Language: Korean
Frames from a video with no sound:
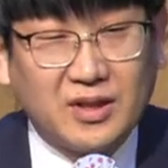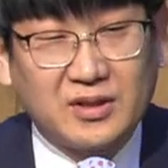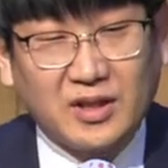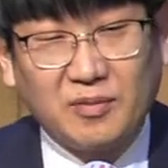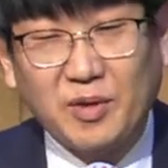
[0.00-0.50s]

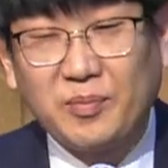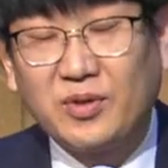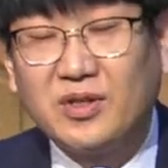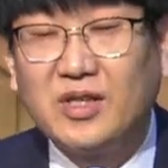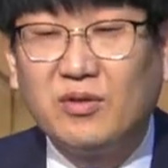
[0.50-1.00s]
제가 몇
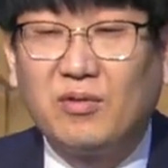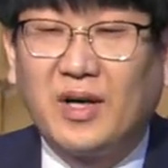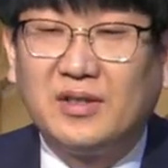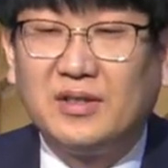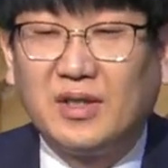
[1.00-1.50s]
번을 읽고
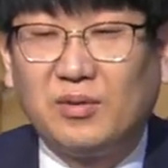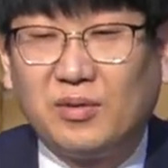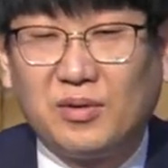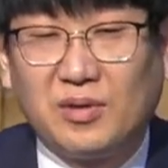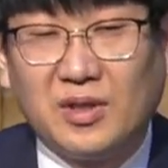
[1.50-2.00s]

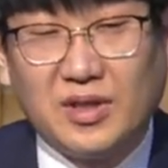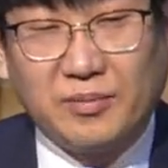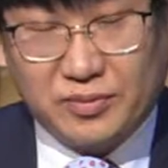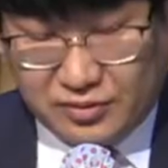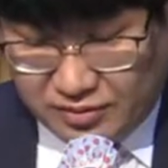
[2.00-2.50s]
왔는데도
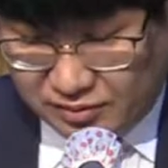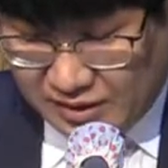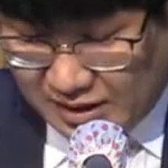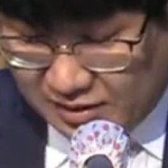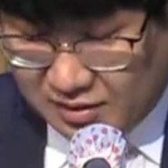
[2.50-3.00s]

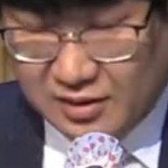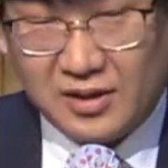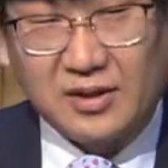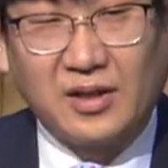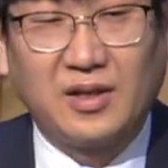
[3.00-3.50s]
입술에서
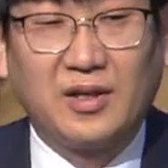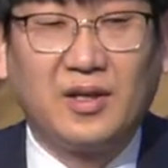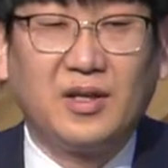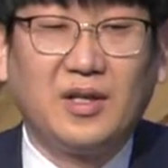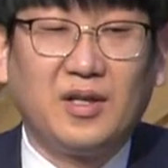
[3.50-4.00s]
이렇게
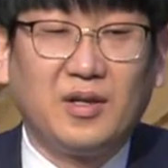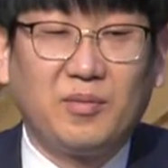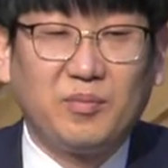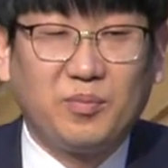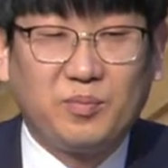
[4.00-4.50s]

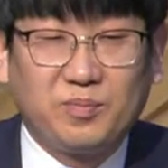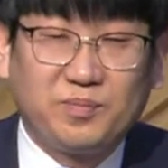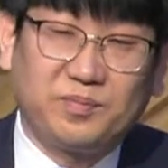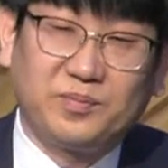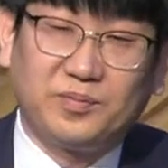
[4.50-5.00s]

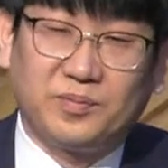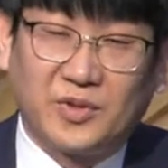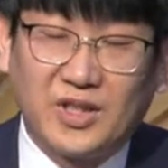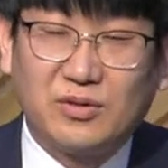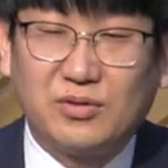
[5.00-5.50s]
뭐
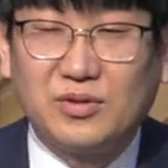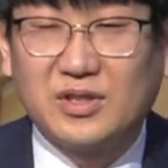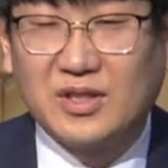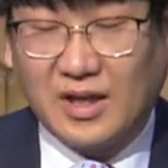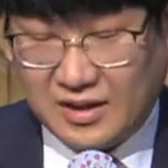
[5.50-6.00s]

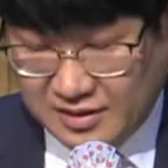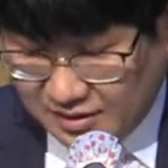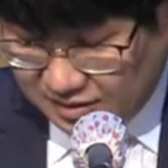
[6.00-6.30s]
익숙치 않은